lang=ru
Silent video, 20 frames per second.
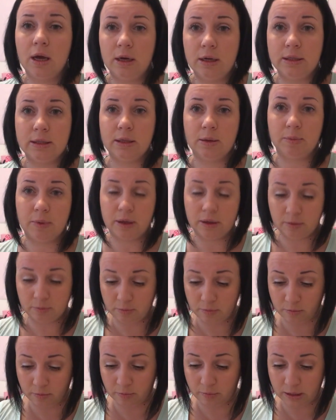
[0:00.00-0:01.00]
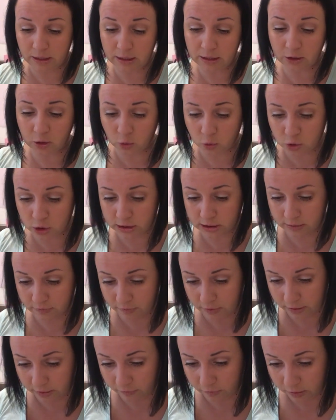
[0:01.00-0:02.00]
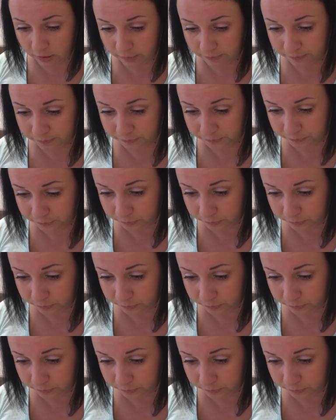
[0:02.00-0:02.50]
листья малины тоже заваривала.